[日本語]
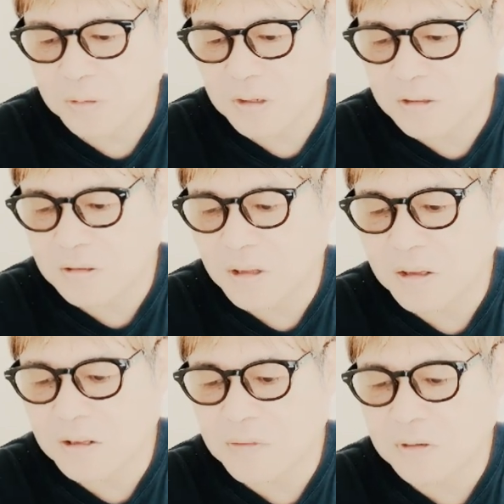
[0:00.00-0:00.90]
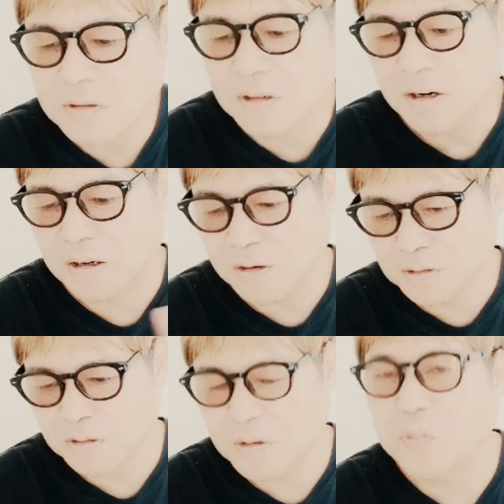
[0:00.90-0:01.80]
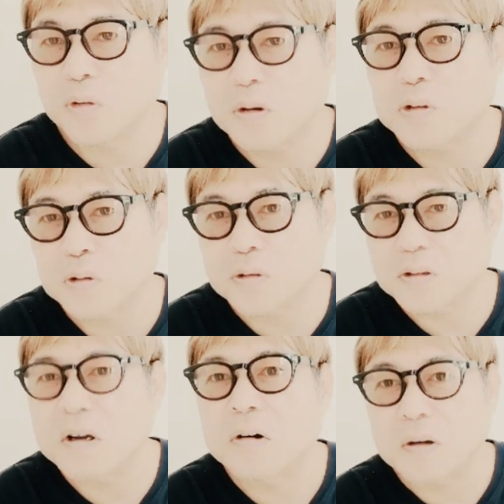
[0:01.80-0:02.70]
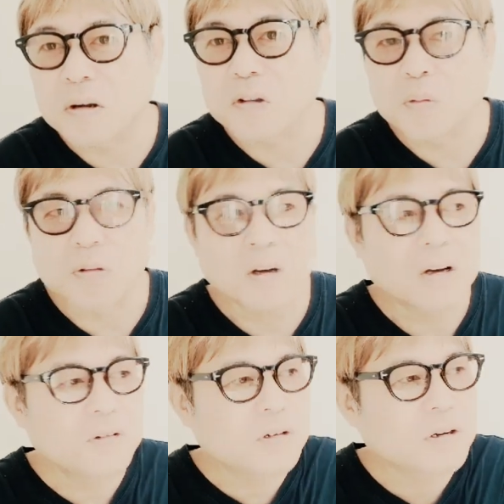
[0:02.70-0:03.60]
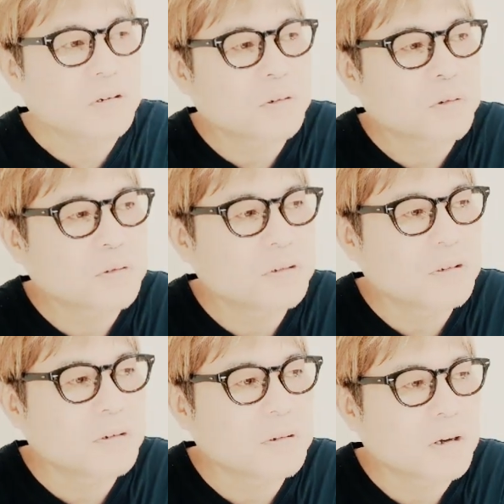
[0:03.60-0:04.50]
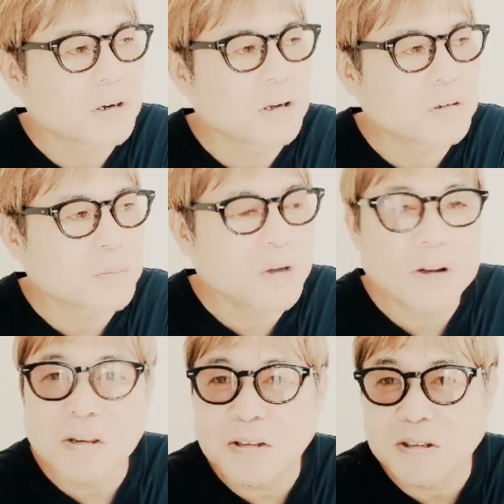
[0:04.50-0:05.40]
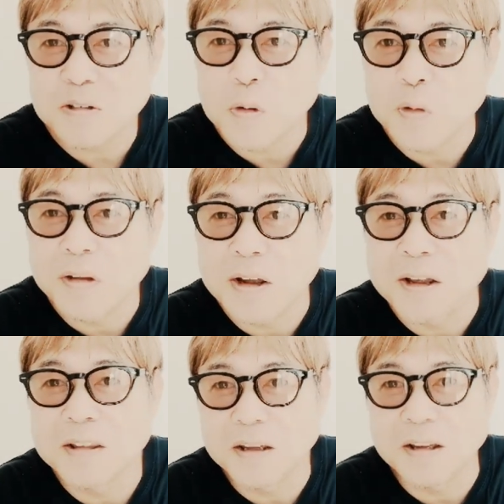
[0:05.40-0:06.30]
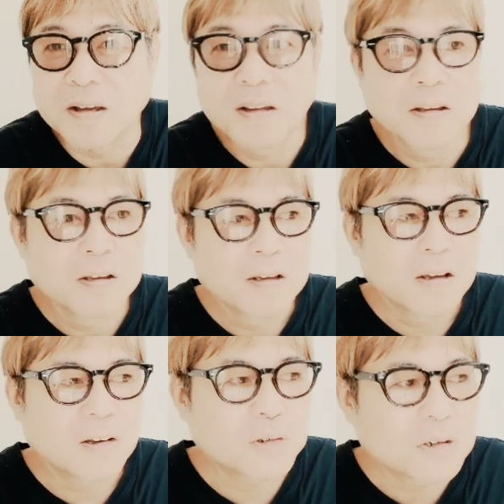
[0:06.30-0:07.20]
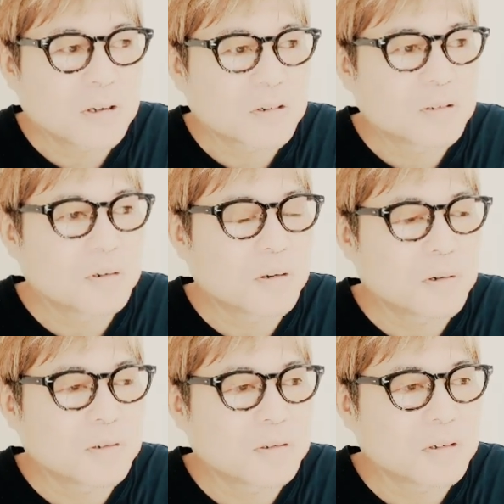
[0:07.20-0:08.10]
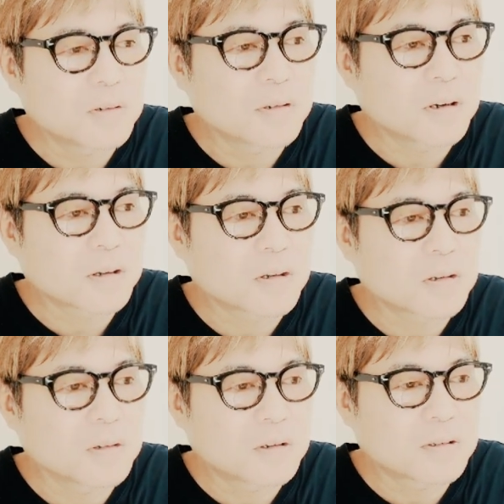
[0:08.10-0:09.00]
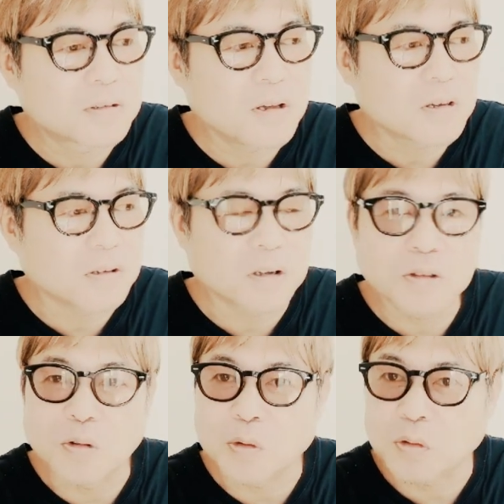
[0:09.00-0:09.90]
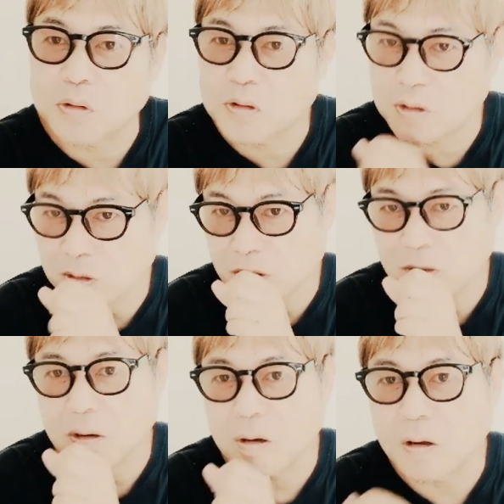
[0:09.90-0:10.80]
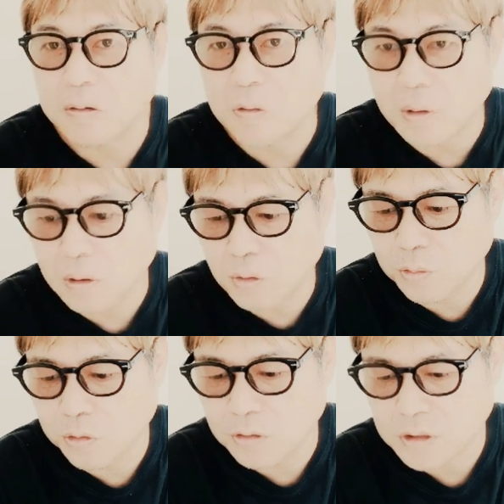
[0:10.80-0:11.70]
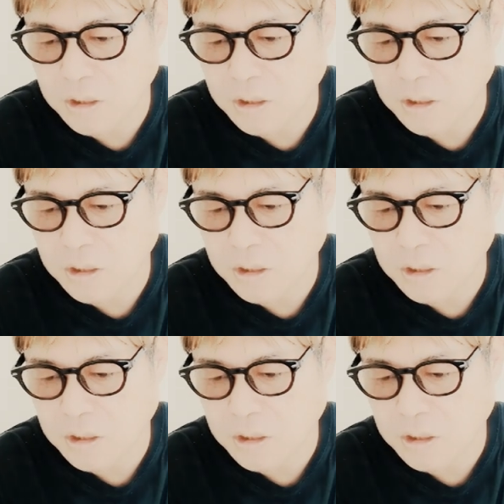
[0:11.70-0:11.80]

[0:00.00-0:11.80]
そういう喫煙疑惑が上がるっていうのは僕はちょっと違うかなと思います歯茎が黒ずんでるからねメラニン色素の問題なんで歯茎が黒ずんでるから喫煙者だっていうのもちょっと違うかなと思う